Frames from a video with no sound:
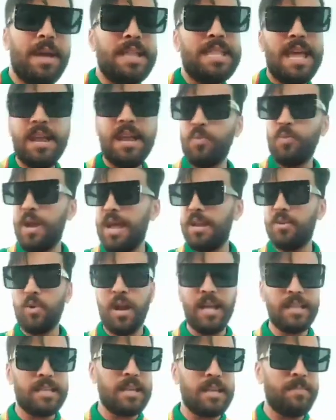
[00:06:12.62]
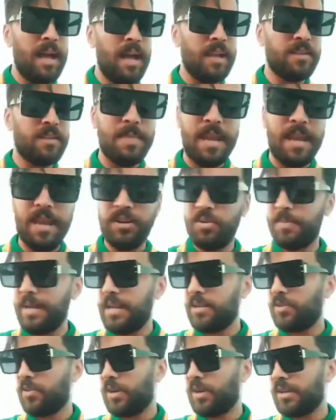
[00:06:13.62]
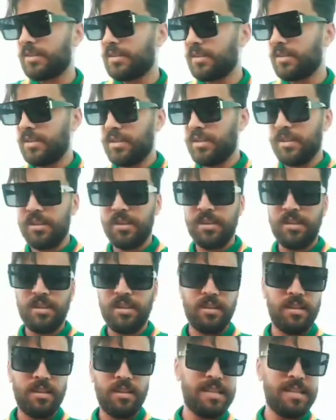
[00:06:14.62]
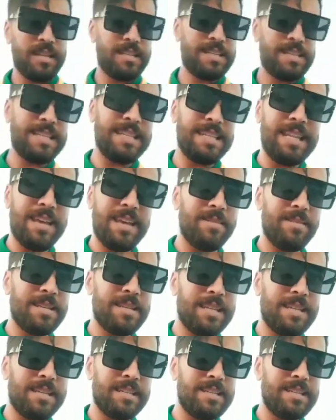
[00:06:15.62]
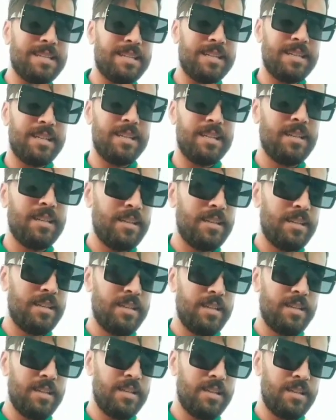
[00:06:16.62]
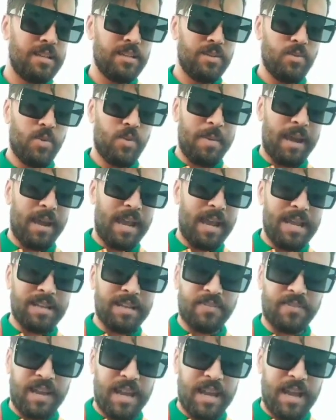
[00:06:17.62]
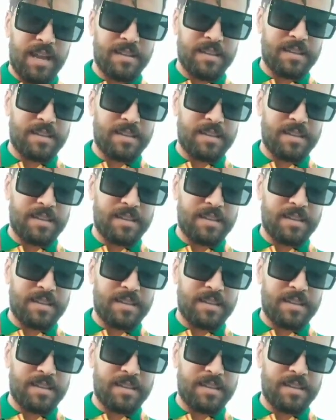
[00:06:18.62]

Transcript: ما دار والو هاد انت ما عرفت مالو مالو شتشي دابا شتشي وباغي نطفيها